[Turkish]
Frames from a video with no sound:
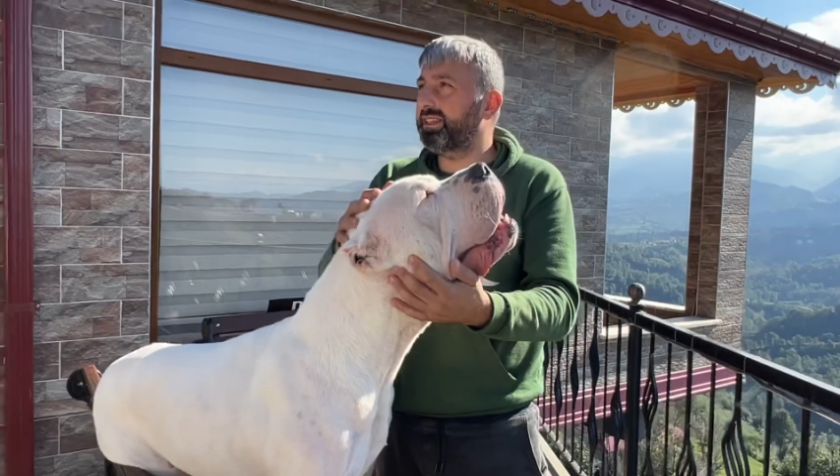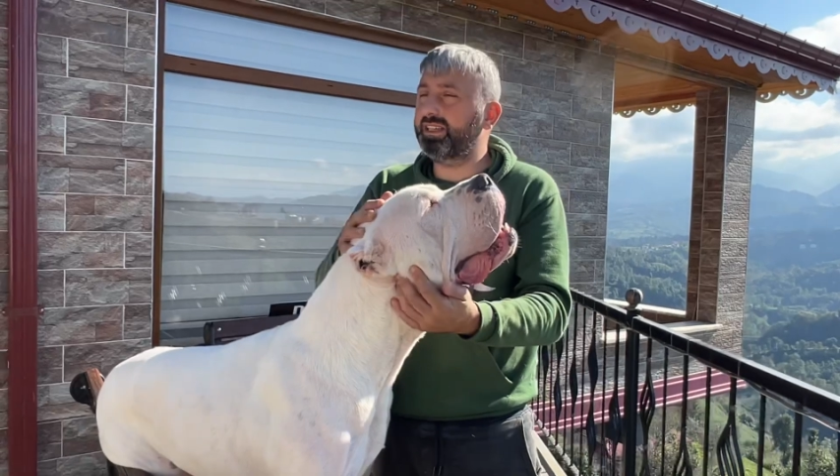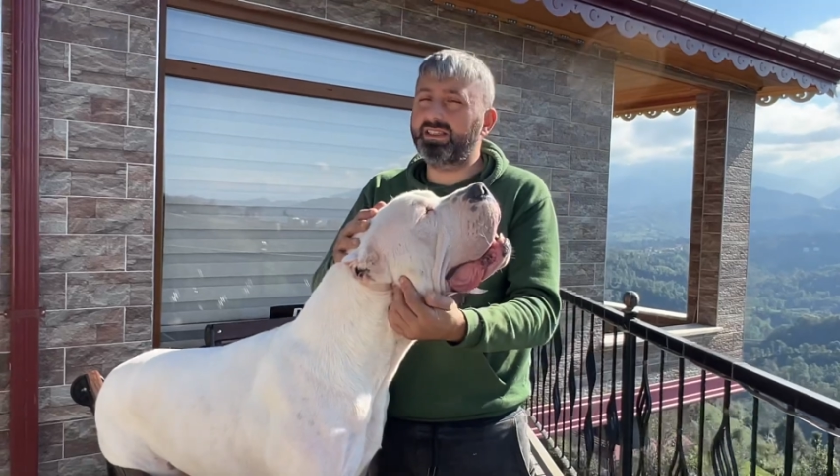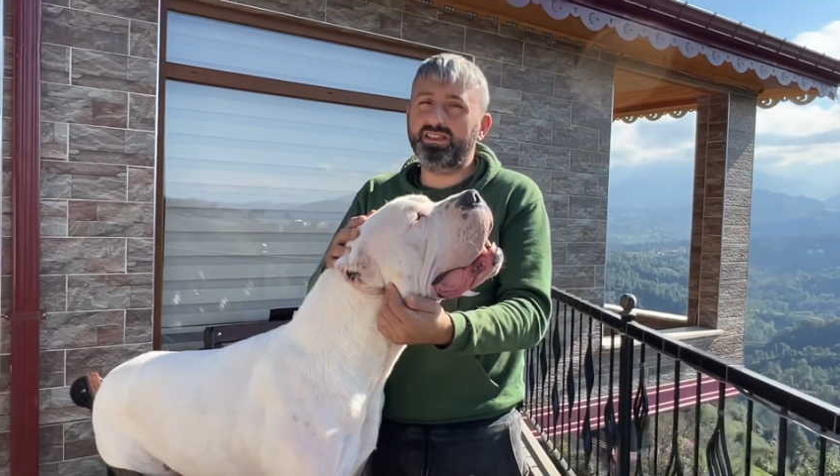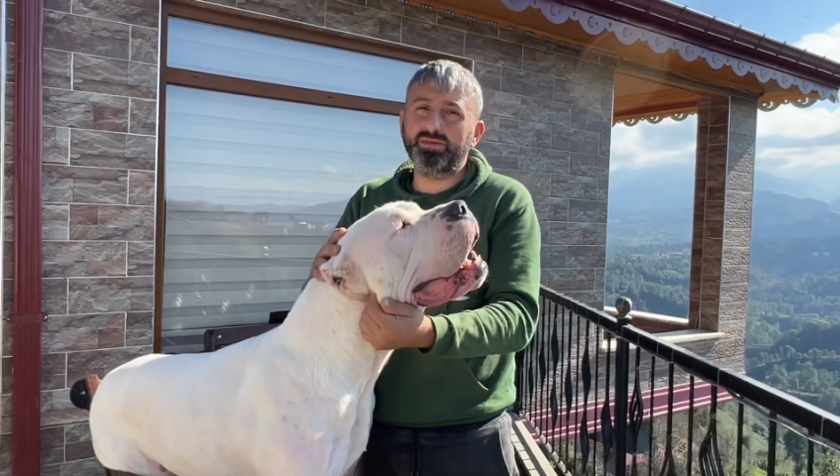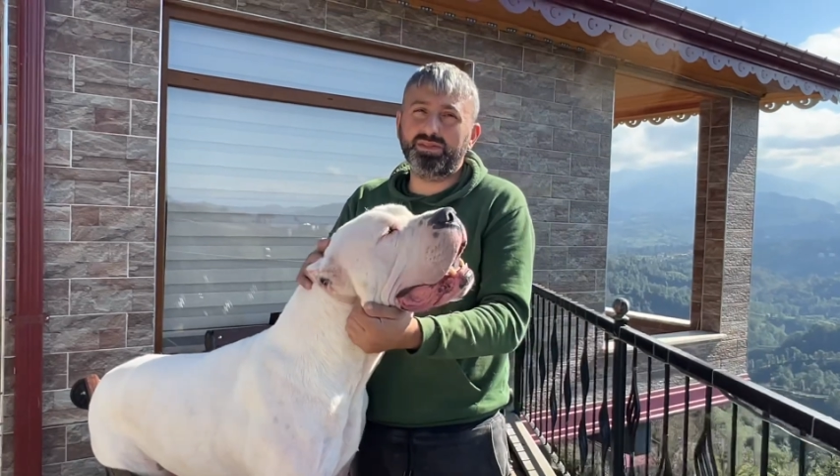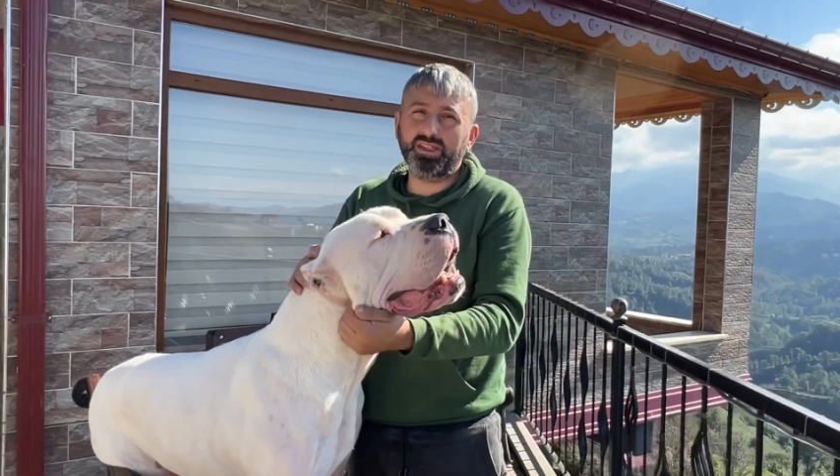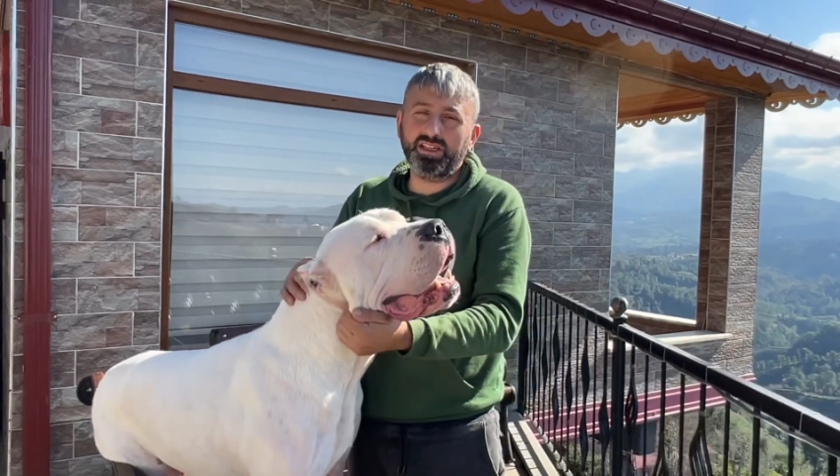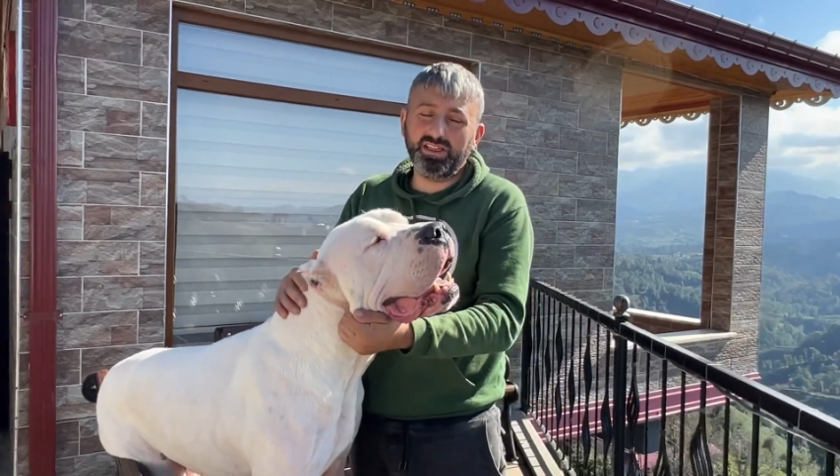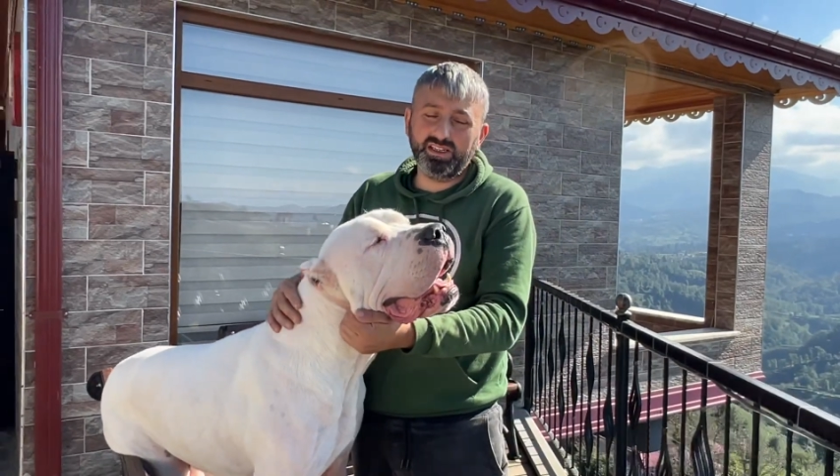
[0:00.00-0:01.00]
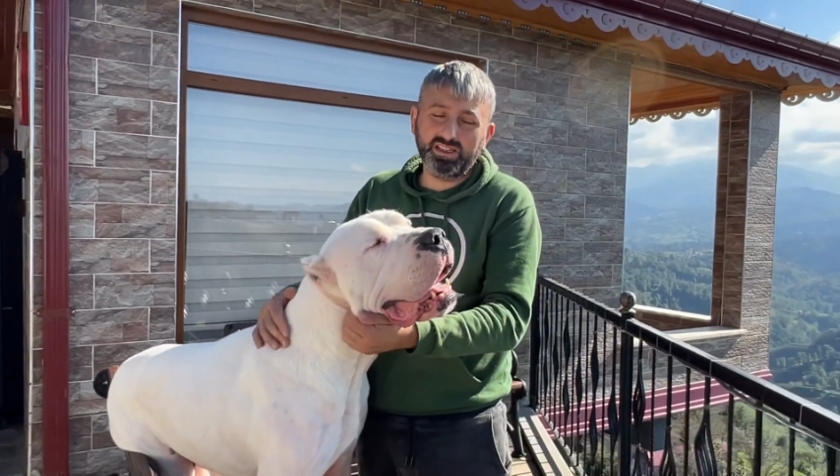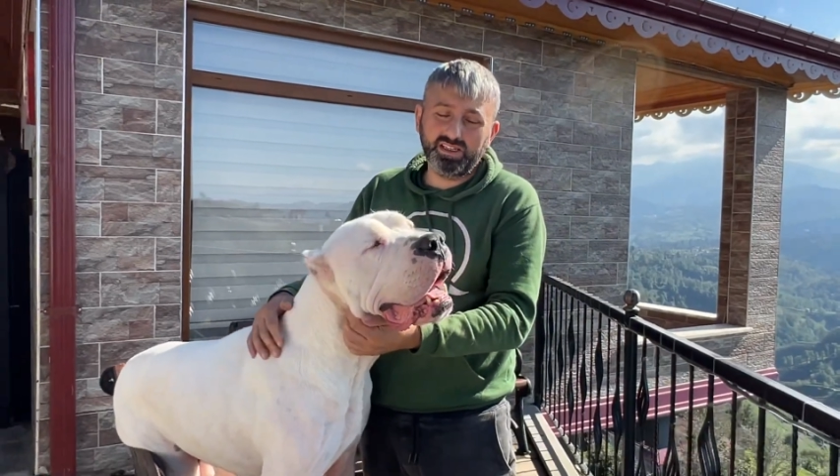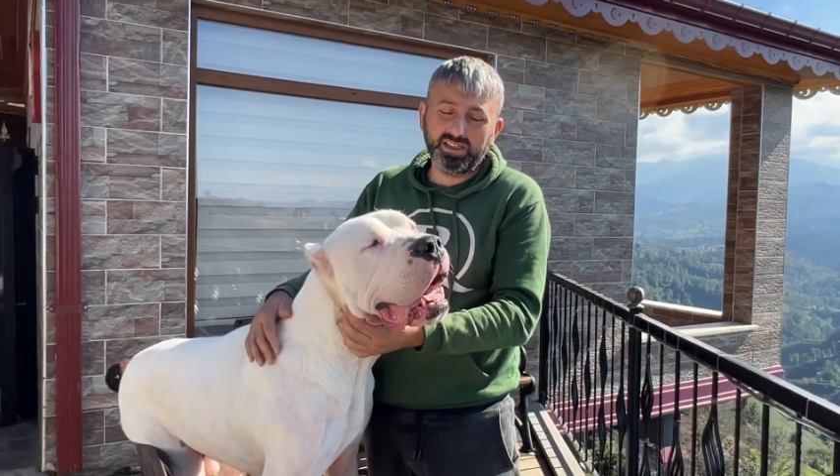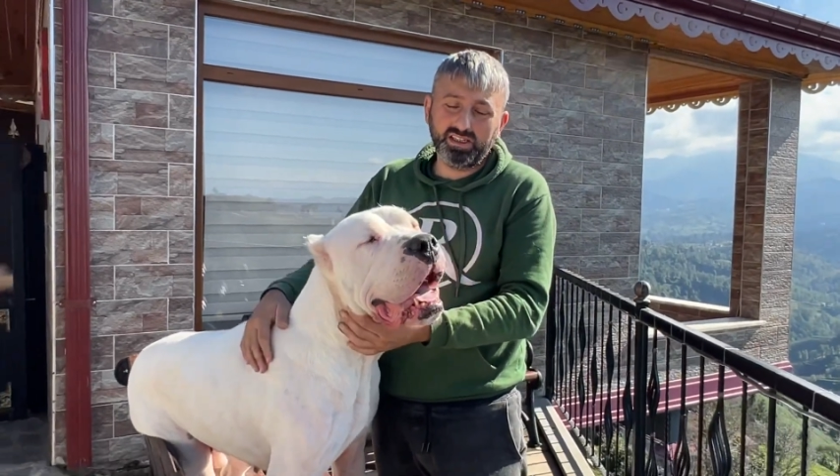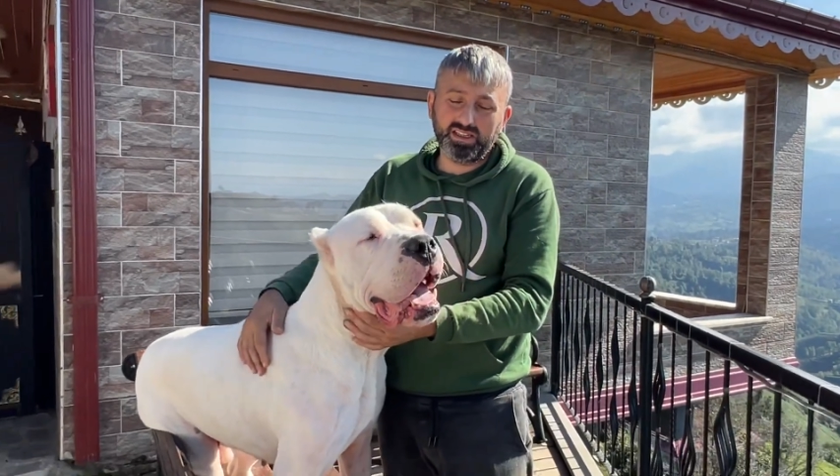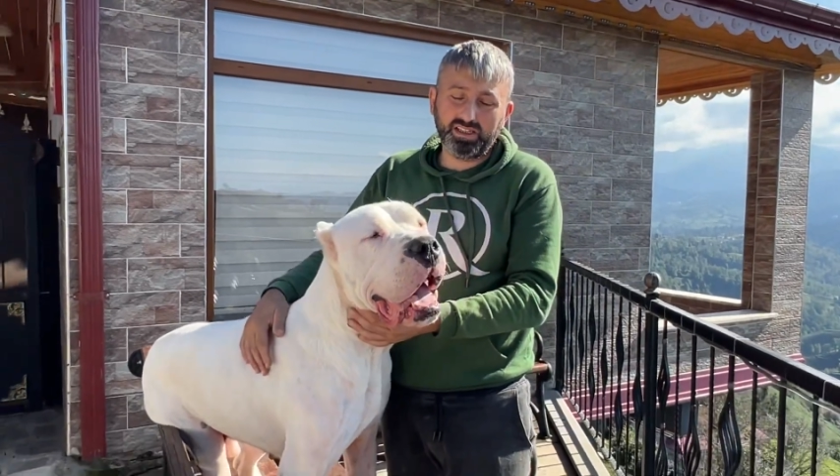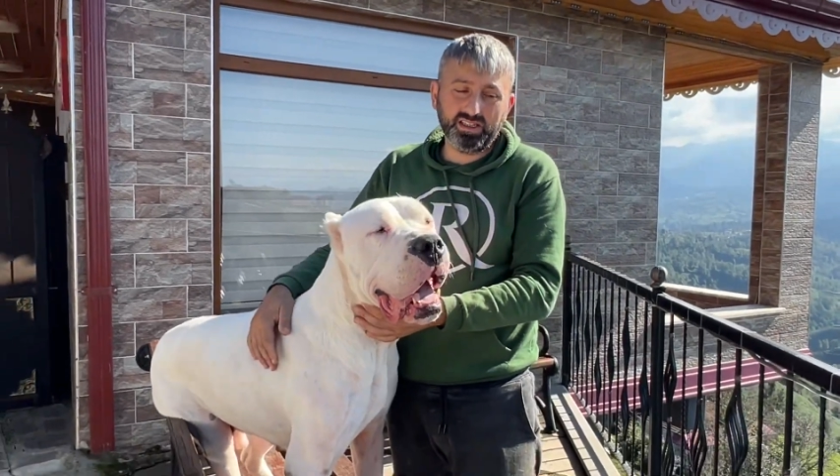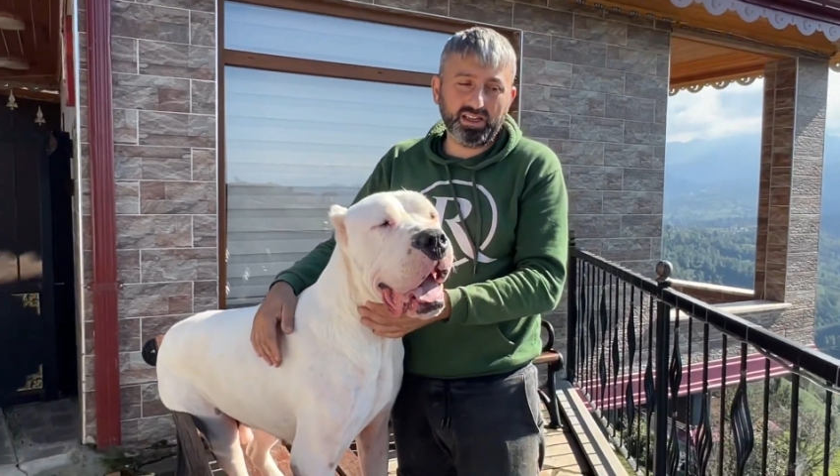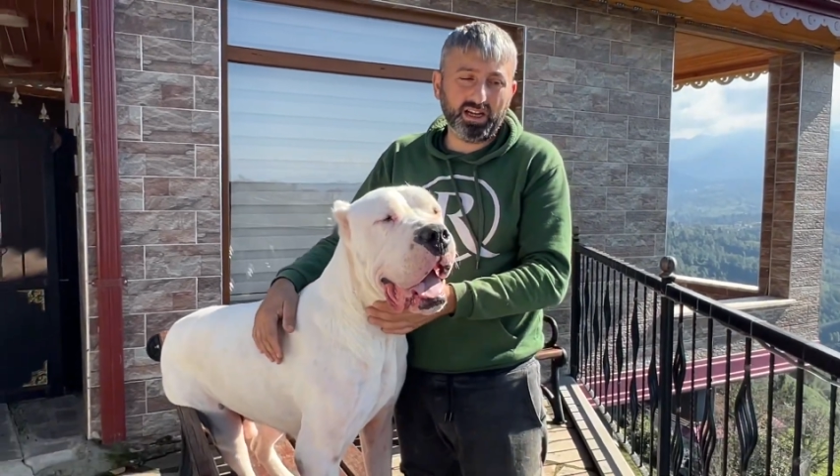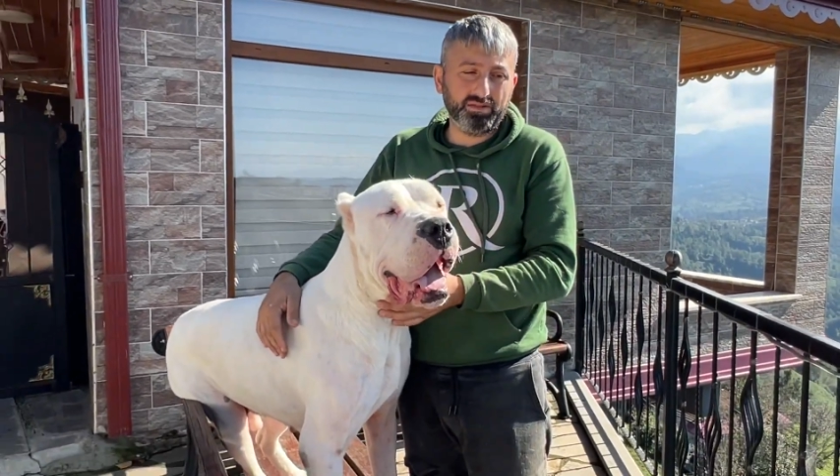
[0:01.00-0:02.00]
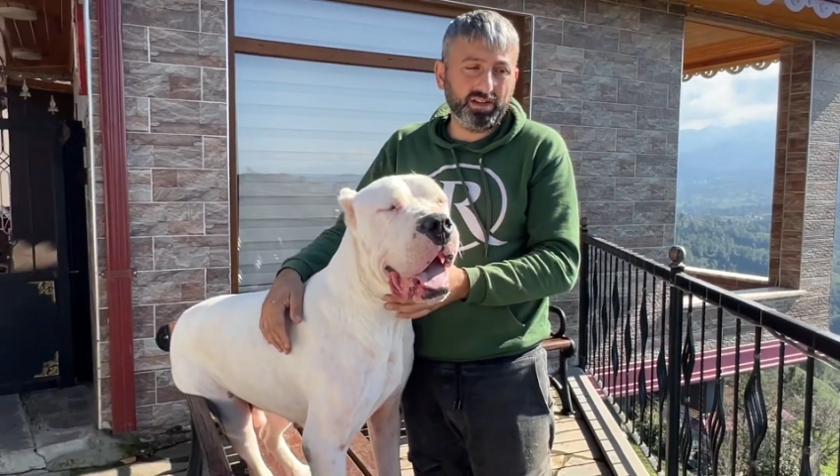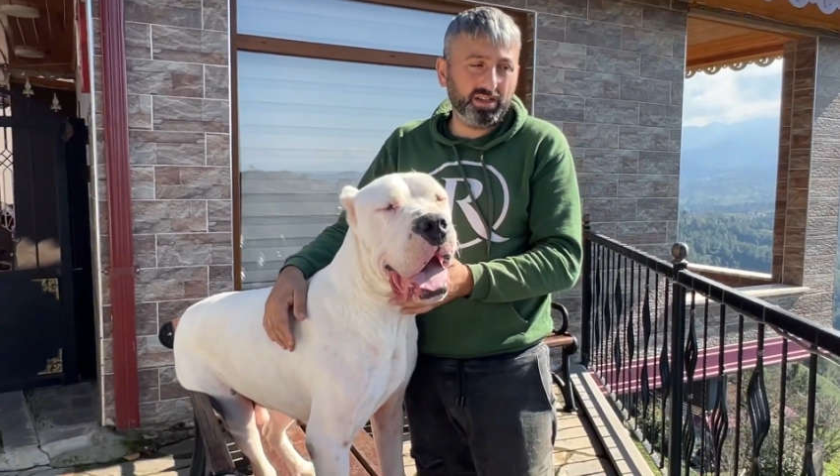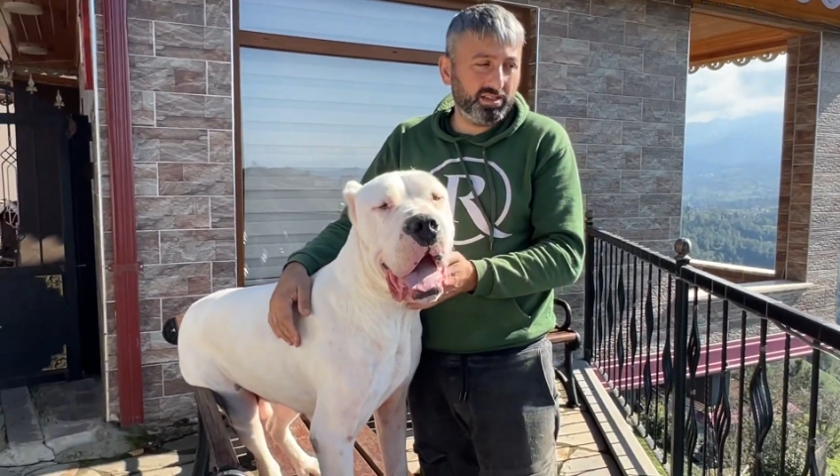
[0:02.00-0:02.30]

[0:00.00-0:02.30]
geçici bir şey. Ee, hava